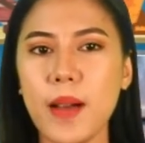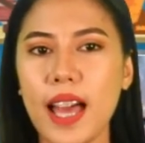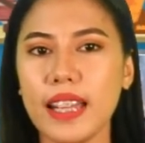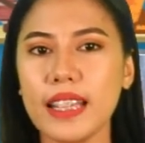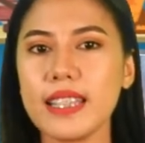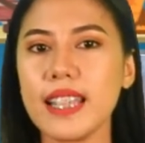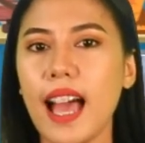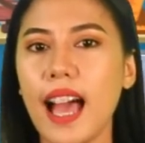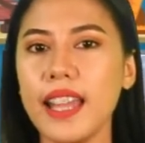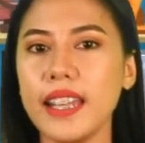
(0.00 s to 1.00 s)
pari sa
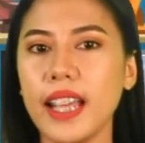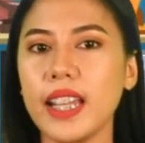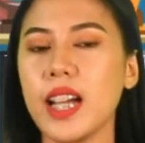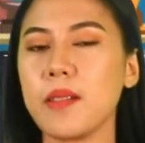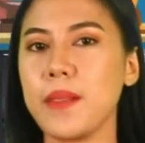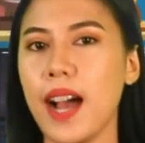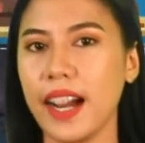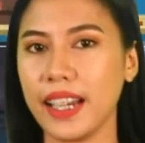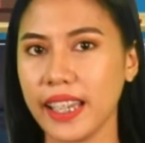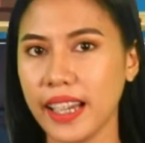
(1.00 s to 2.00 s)
hanay ng
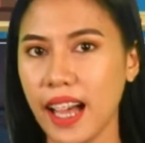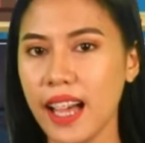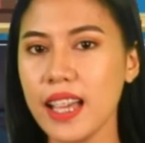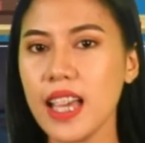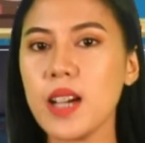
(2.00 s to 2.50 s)
maharlika,